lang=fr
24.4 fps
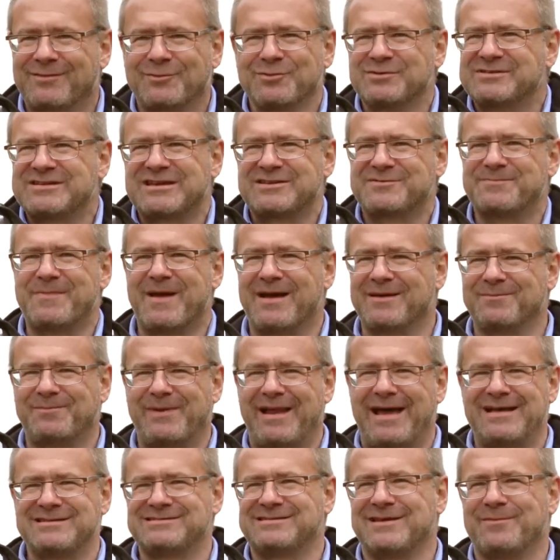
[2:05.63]
Tout ça se met en
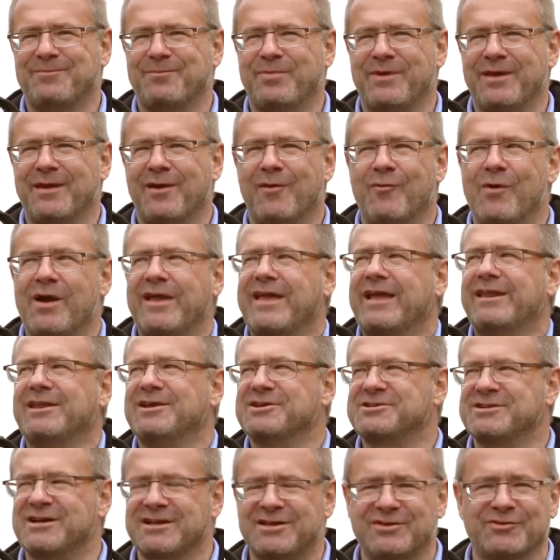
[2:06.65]
place et puis on voit qu'il y a
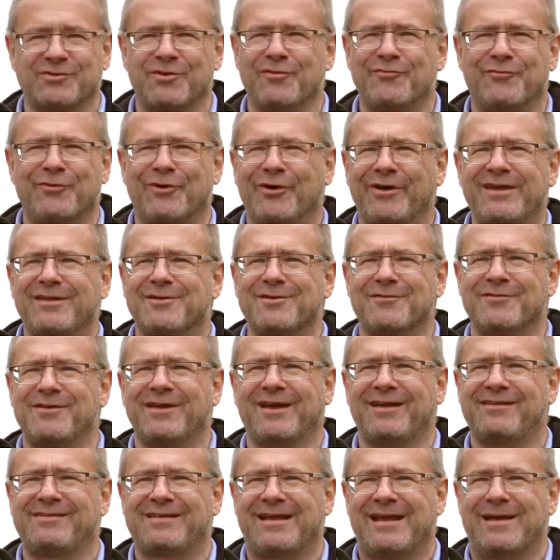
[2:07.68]
des gens qui sont euphoriques de
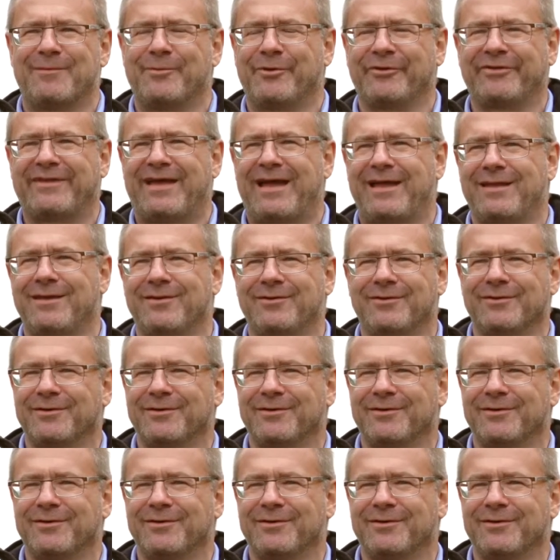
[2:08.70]
venir ici à la montagne.